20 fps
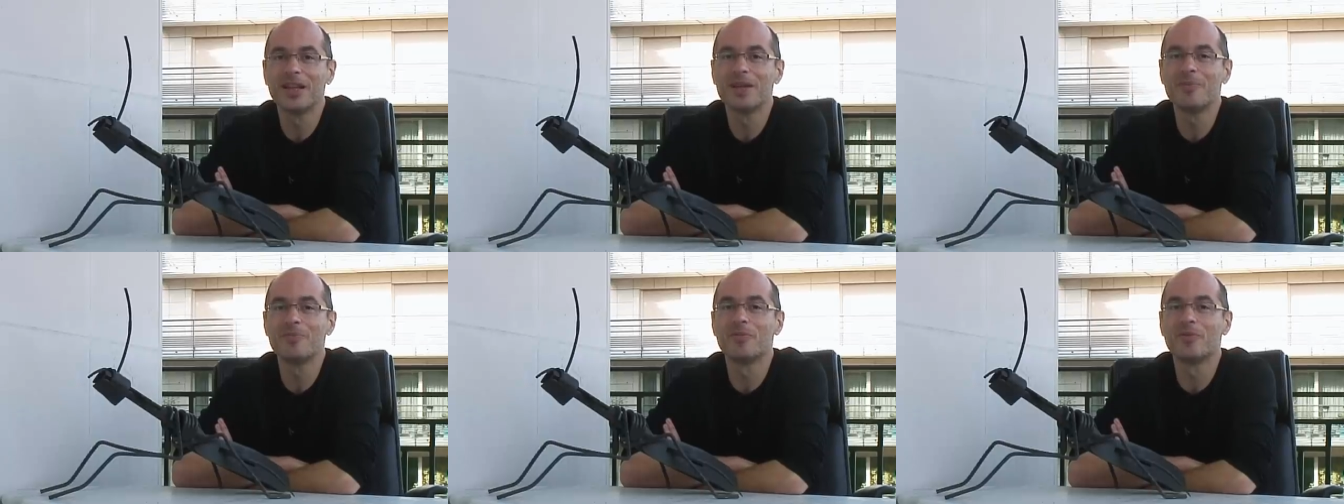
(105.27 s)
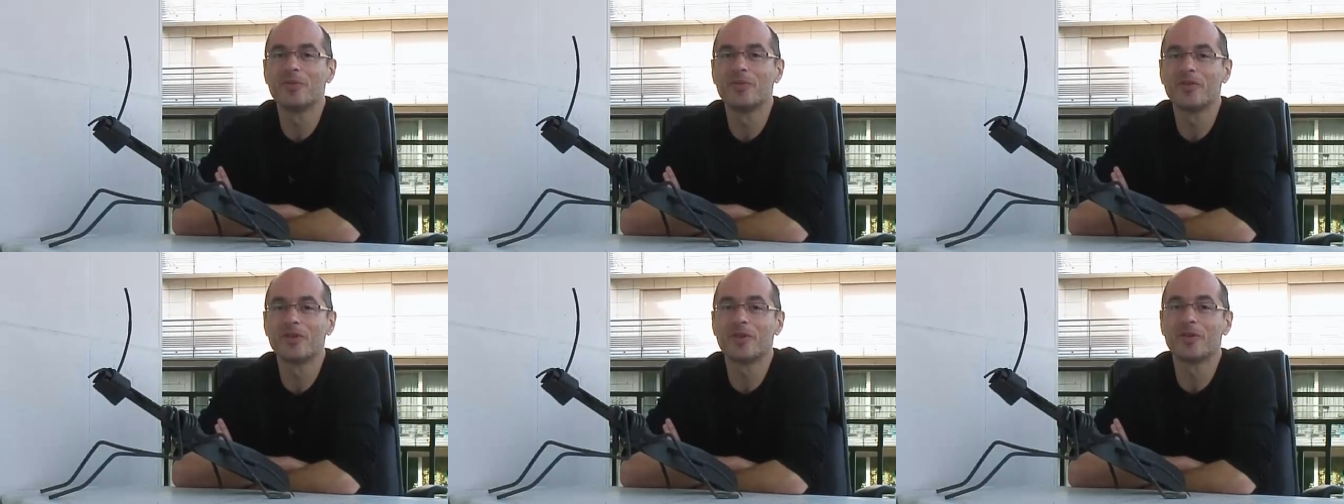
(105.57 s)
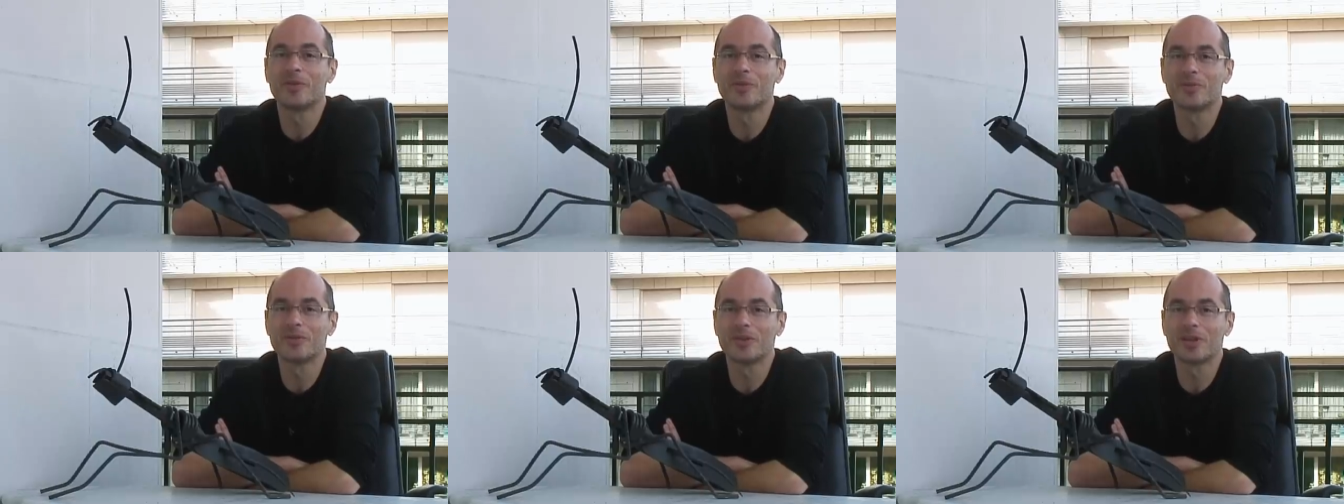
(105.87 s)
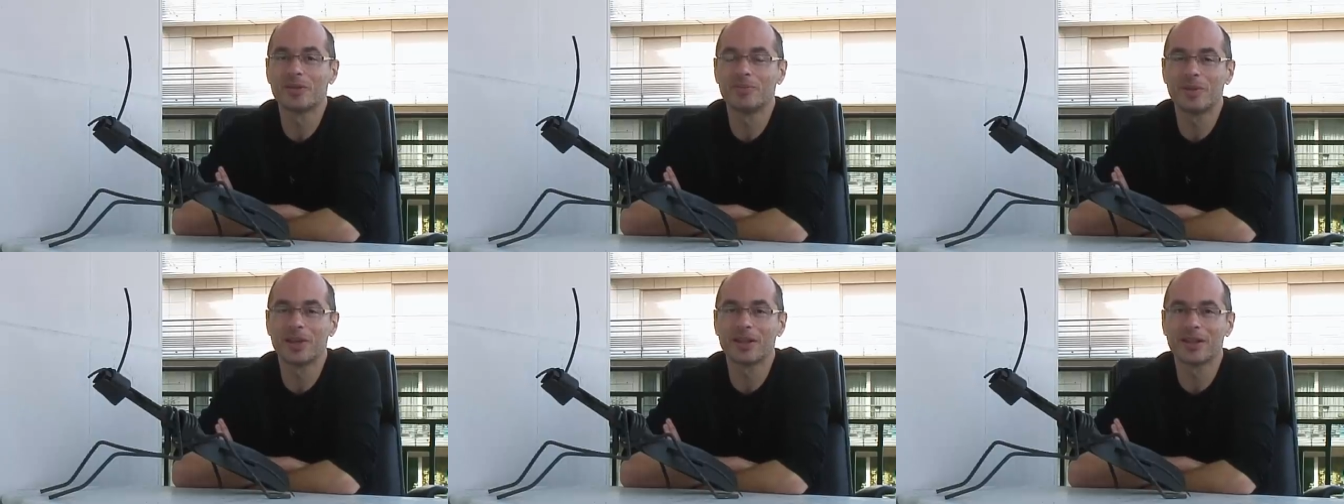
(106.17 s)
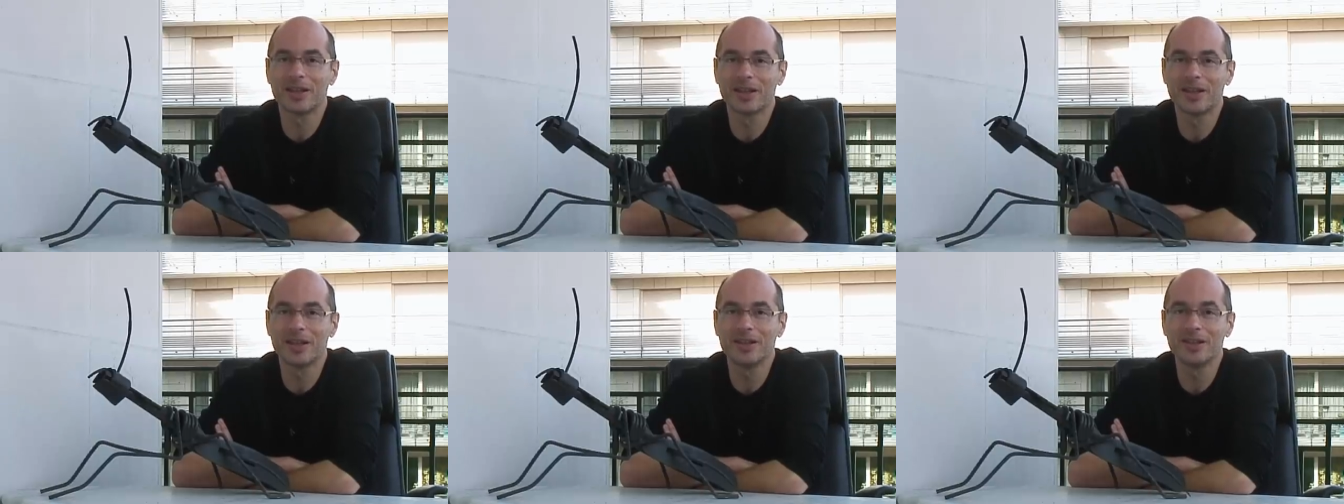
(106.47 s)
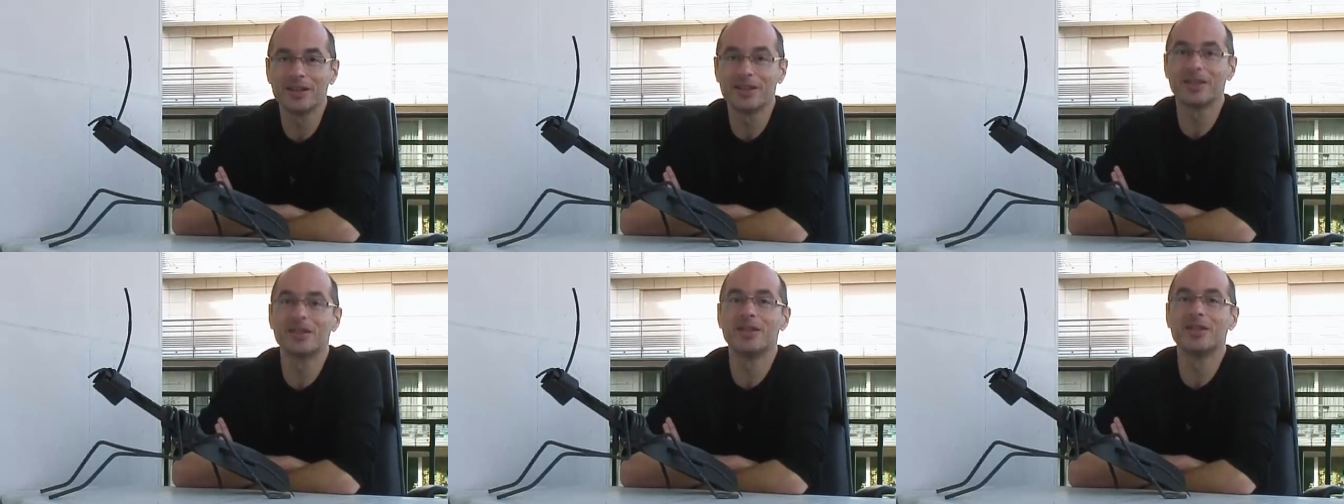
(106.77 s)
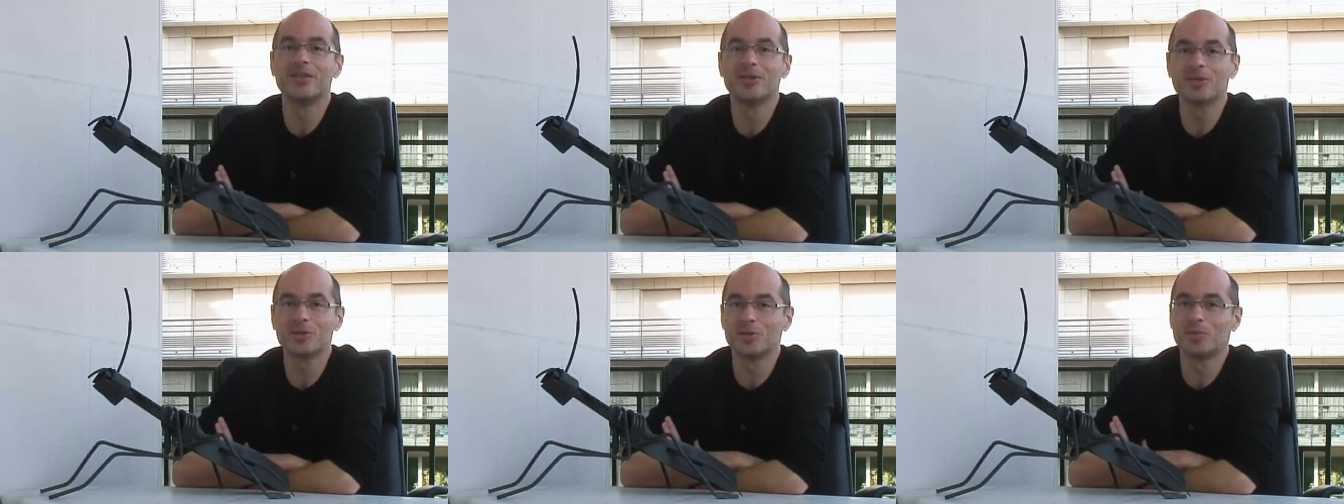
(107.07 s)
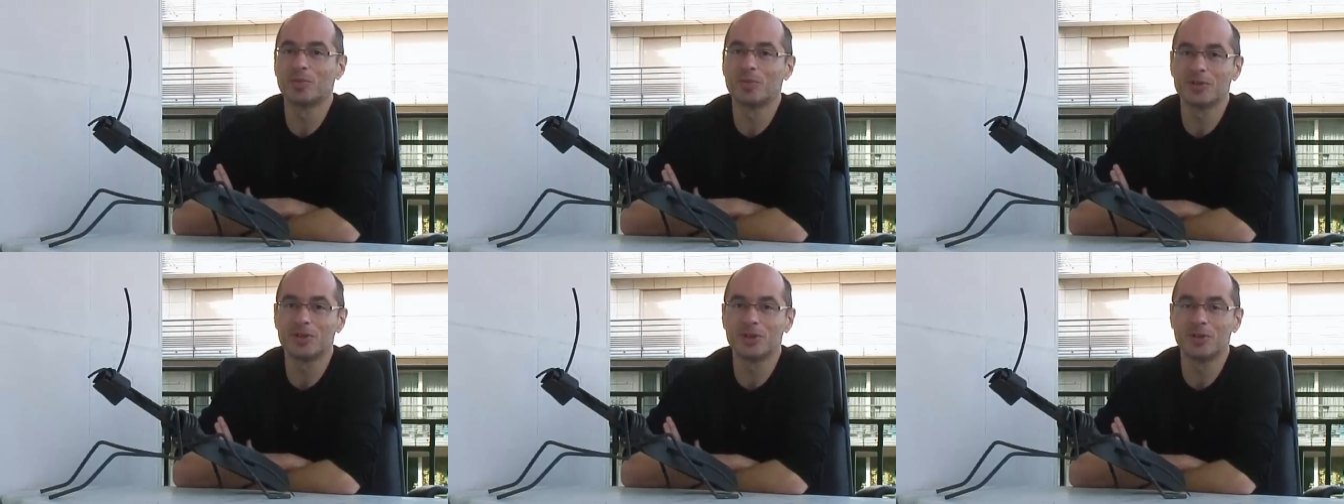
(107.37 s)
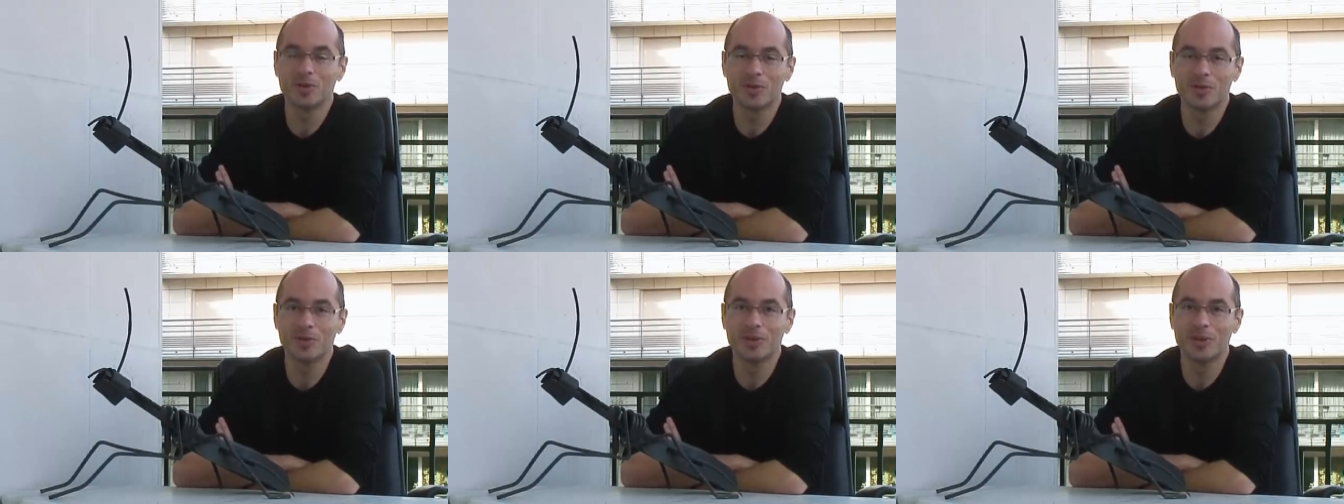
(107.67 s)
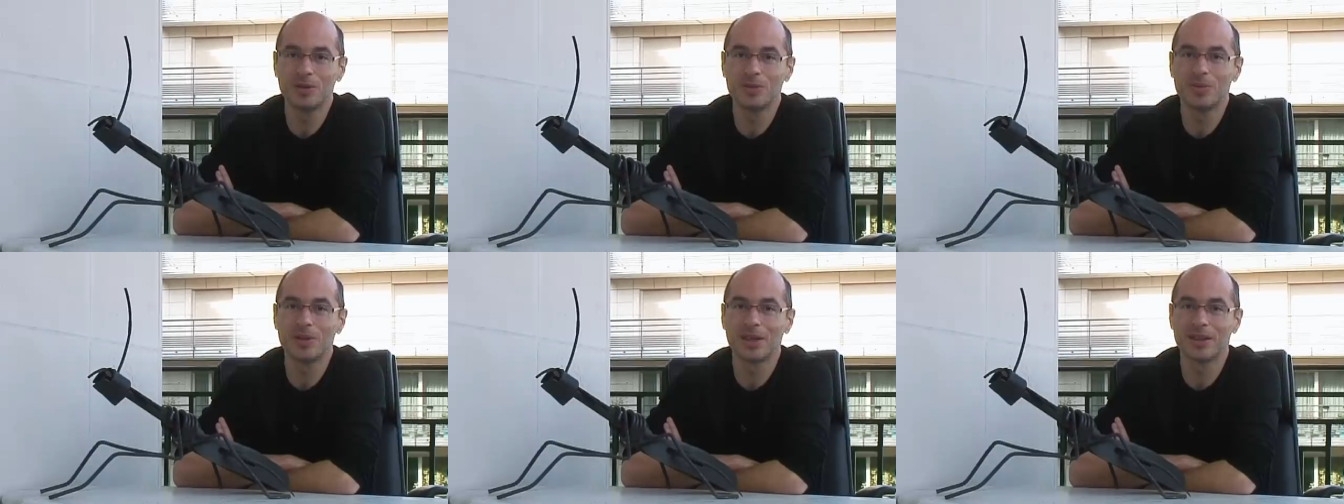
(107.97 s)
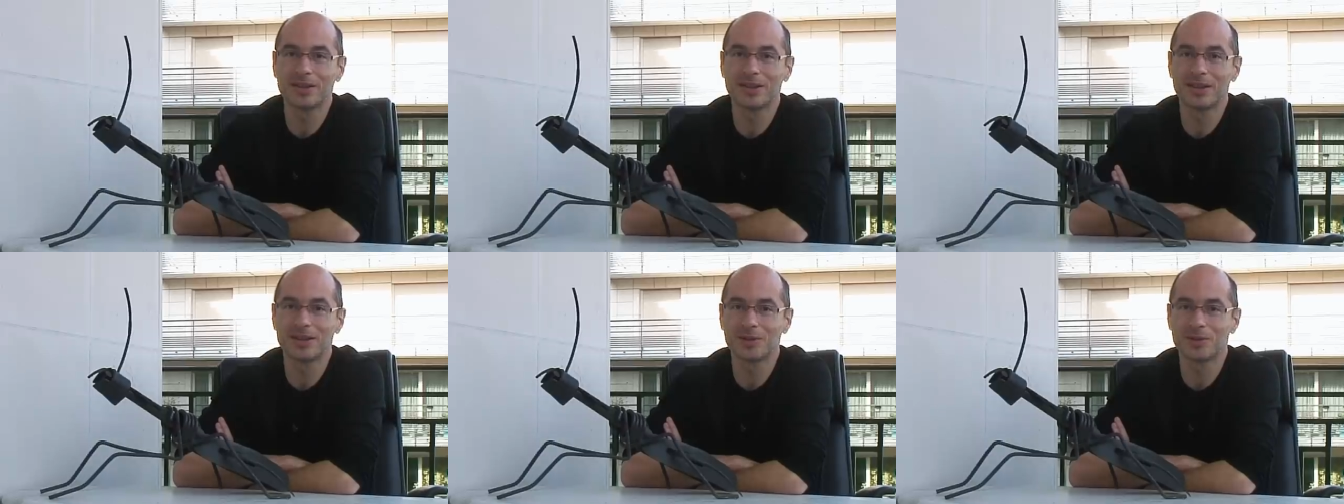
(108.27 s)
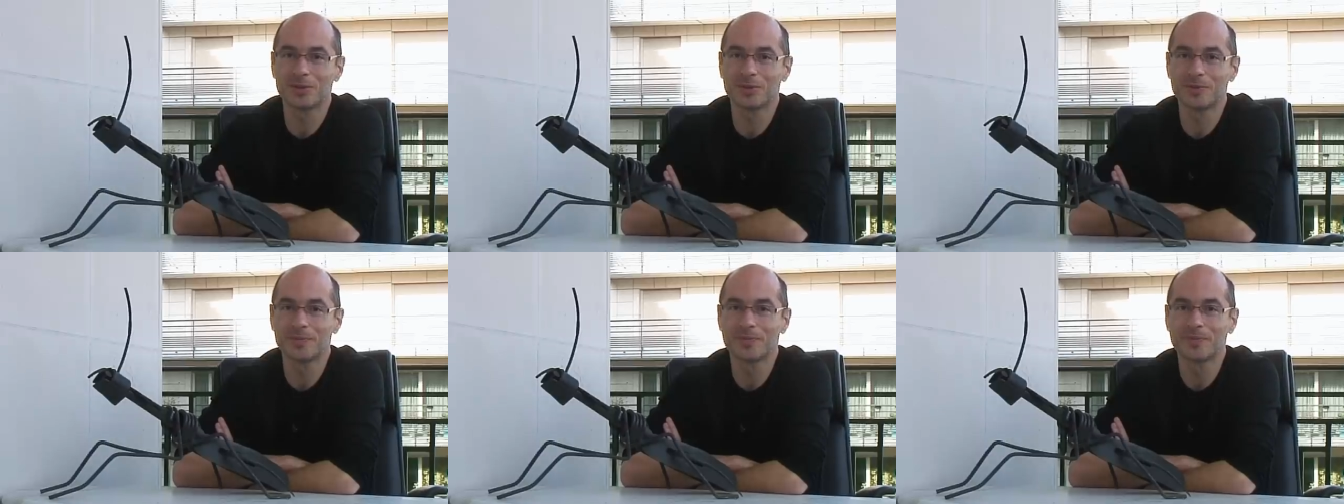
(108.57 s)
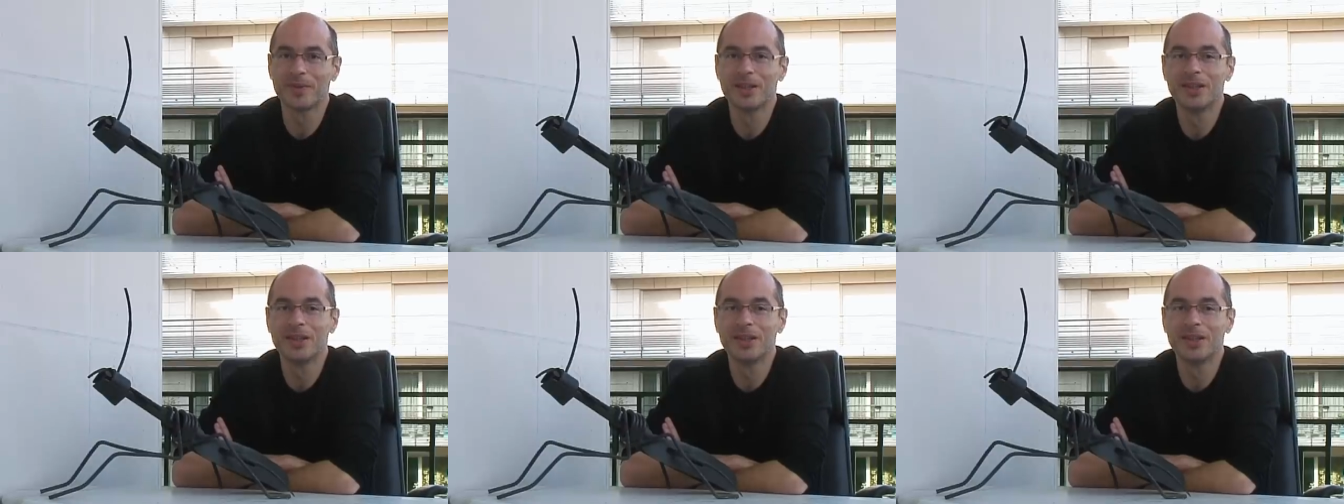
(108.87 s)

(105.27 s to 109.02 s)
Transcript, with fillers: Et elle me fait rencontrer Père Driel, qui lance une procédure de titularisation.